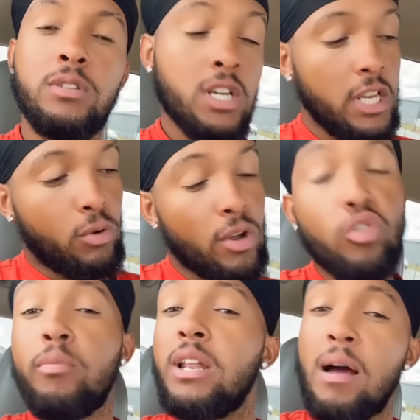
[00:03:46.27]
Y cuando
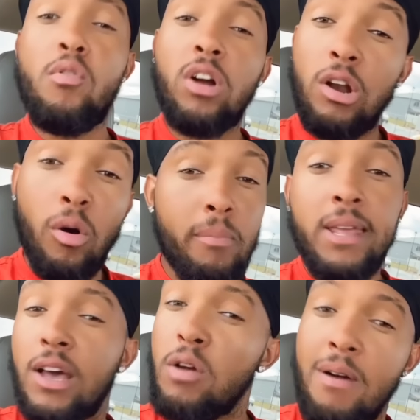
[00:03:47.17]
miramos que los
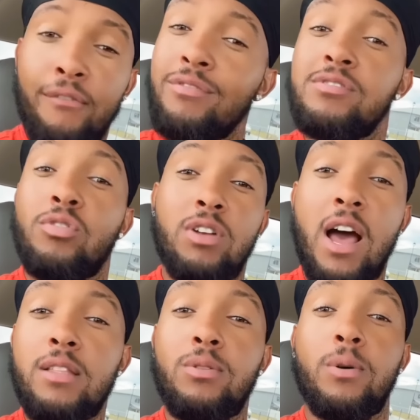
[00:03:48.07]
videos iban
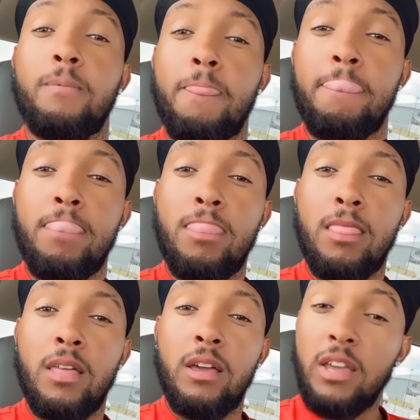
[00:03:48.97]
funcionando
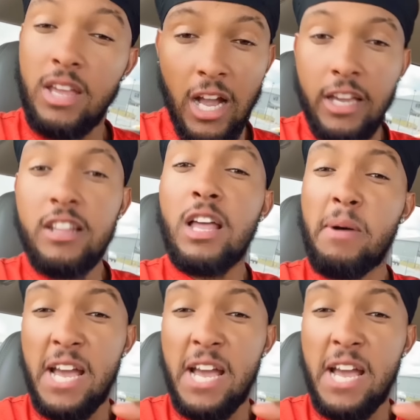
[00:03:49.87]
y que aquí estaba